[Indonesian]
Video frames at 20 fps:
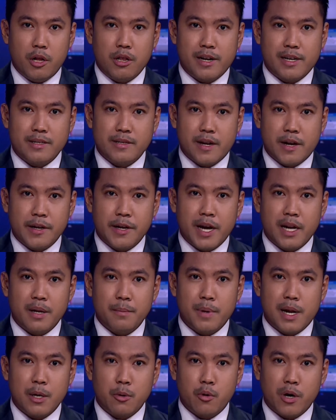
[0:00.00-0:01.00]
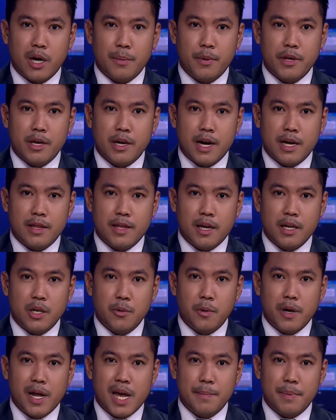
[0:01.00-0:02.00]
Polres Ragen melakukan penyekatan
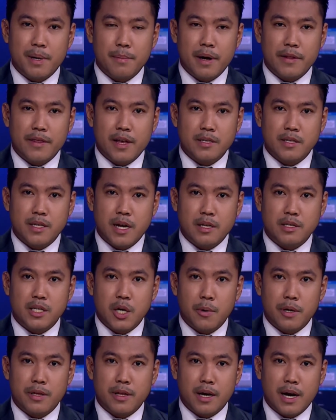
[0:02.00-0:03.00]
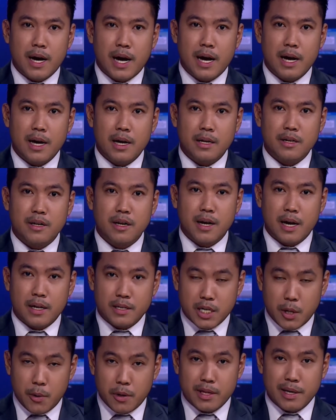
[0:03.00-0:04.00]
di wilayah perbatasan Jawa Tengah
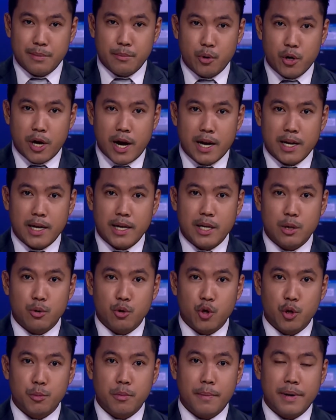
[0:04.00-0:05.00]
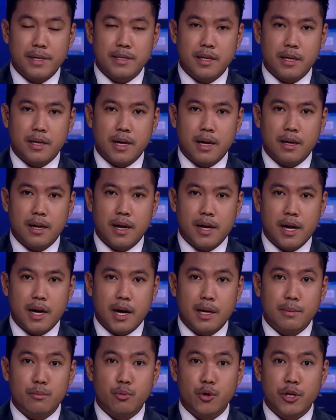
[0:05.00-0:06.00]
dengan Jawa Timur hal ini untuk memastikan
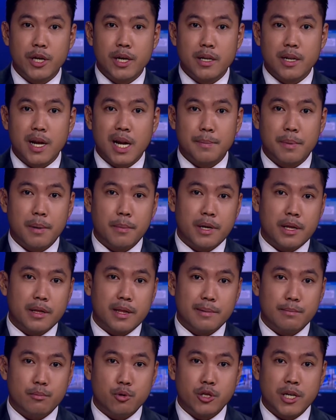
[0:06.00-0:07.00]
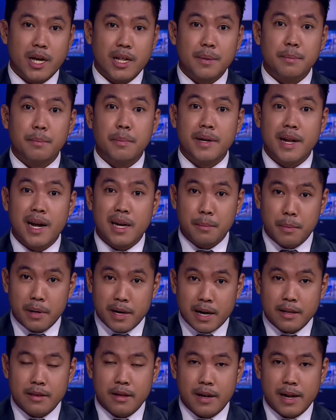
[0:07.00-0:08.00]
larangan mudik dari pemerintah pusat
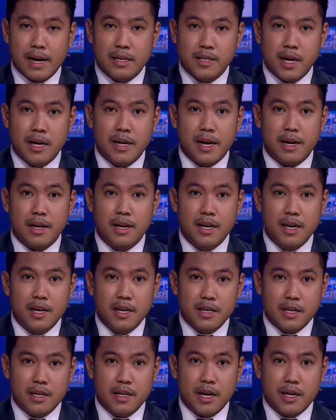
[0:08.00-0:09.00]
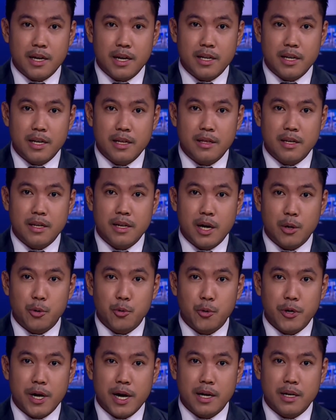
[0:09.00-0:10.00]
benar-benar terlaksana. Hingga kini tidak
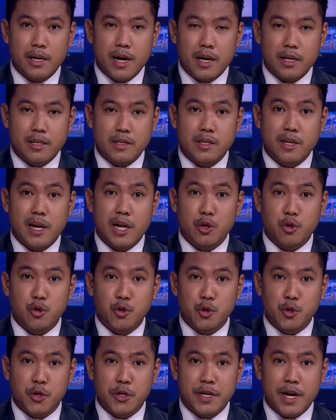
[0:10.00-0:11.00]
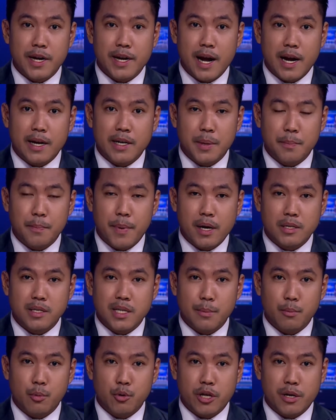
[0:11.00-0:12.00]
kurang dari 100 kendaraan
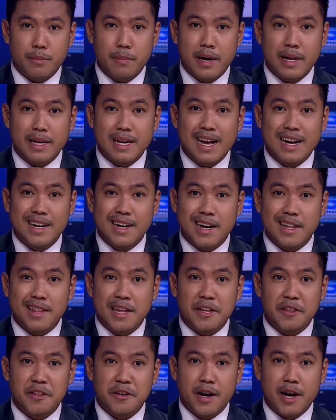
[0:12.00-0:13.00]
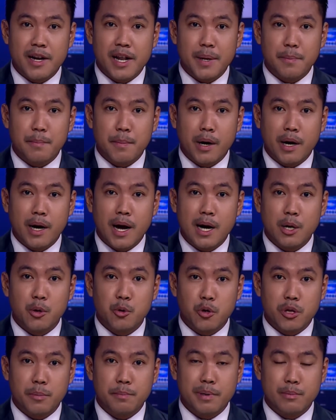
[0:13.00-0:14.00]
dipaksa putar balik karena ditengarai
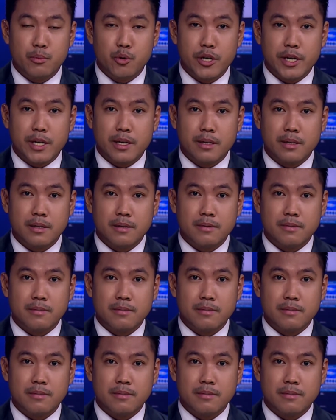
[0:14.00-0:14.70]
mengangkut pemudik.